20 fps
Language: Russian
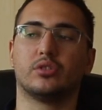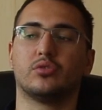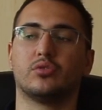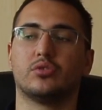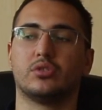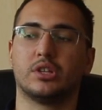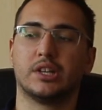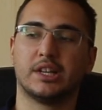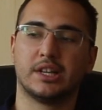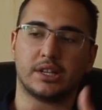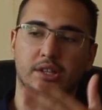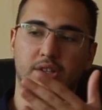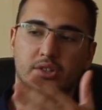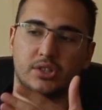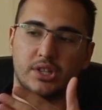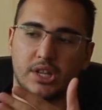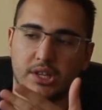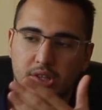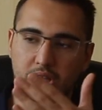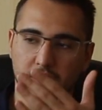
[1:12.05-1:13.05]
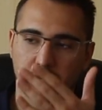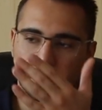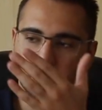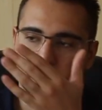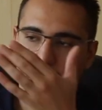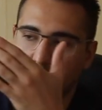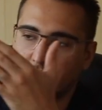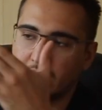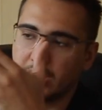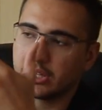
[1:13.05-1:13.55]
То есть здесь
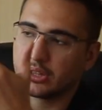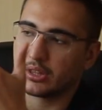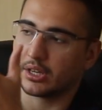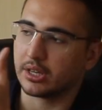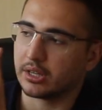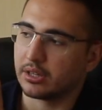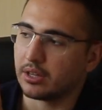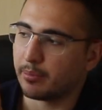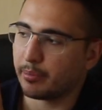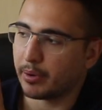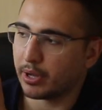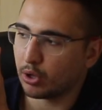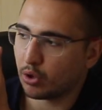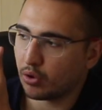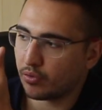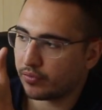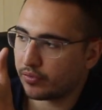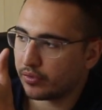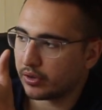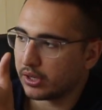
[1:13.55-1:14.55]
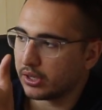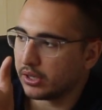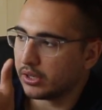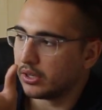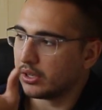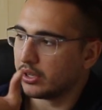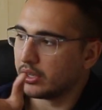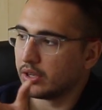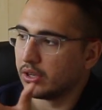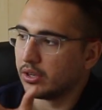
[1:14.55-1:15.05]
нет электроклапанов,
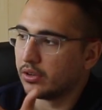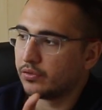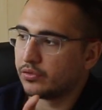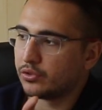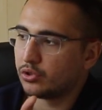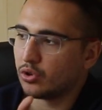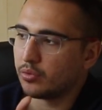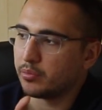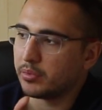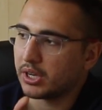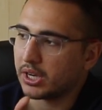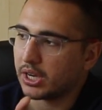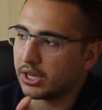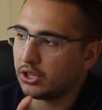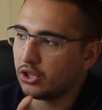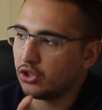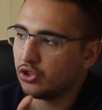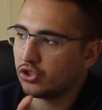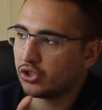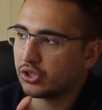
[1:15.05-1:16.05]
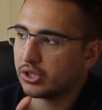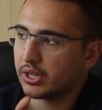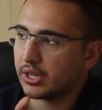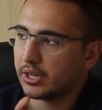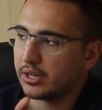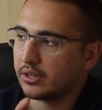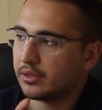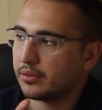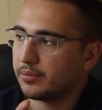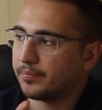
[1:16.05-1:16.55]
все
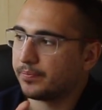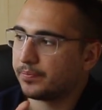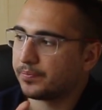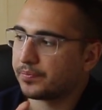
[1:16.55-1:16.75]
механическое.